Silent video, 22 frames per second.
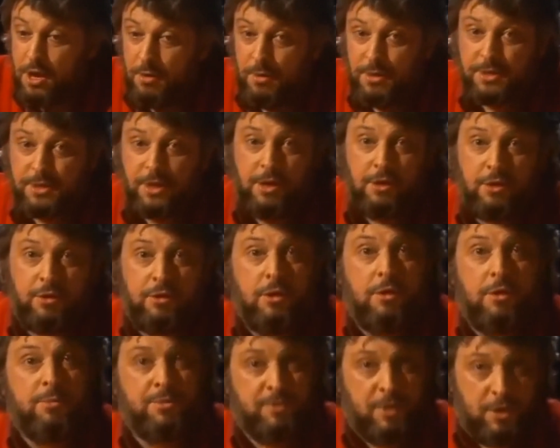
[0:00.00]
И сказали,
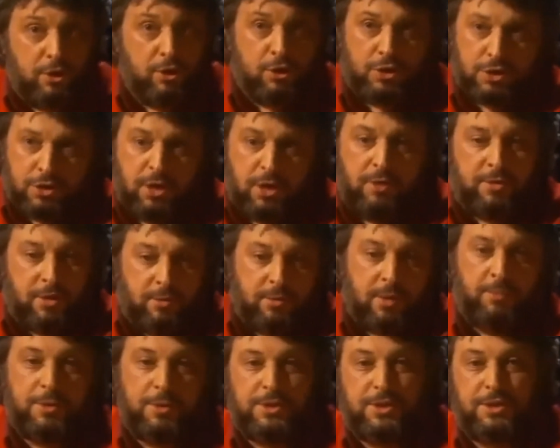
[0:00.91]
позвонили, говорят, Вячеслав,
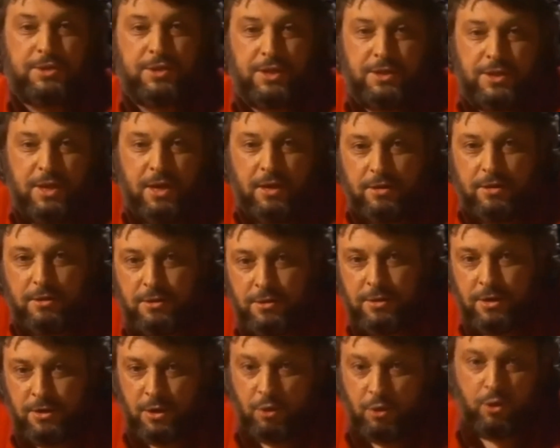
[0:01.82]
там написана статья,
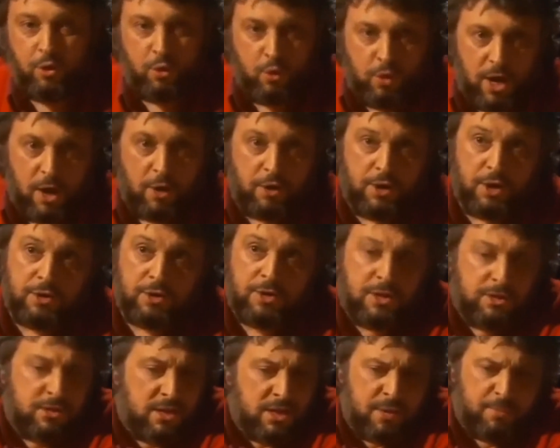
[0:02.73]
я говорю, ругают? Нет,
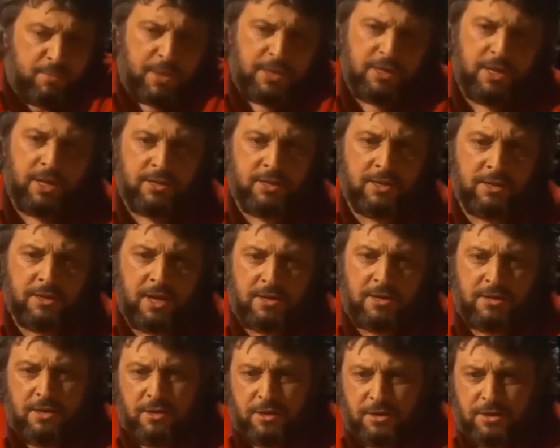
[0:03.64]
говорит, непонятно,
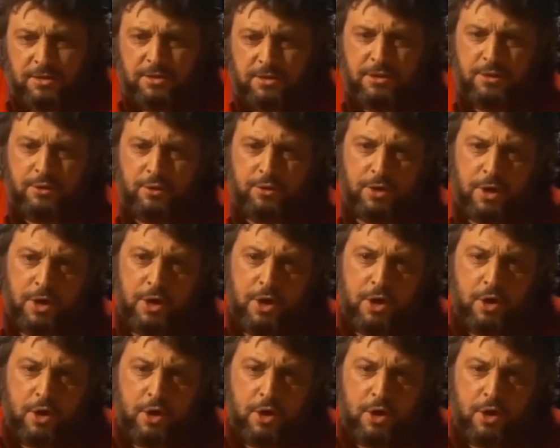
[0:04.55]
как-то иронизируют.